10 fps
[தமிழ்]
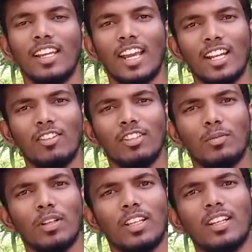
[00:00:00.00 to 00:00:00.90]
ஏன்னா வந்துட்டு
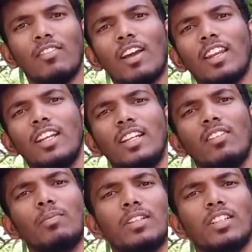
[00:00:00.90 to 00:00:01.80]
பார்த்தீங்கன்னா வெரைட்டி
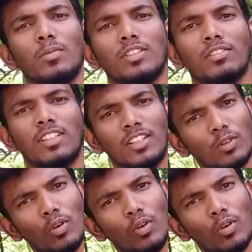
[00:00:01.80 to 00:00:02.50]
ஆஃப் மெஷர்மெண்ட்ஸ் வந்துட்டு இந்த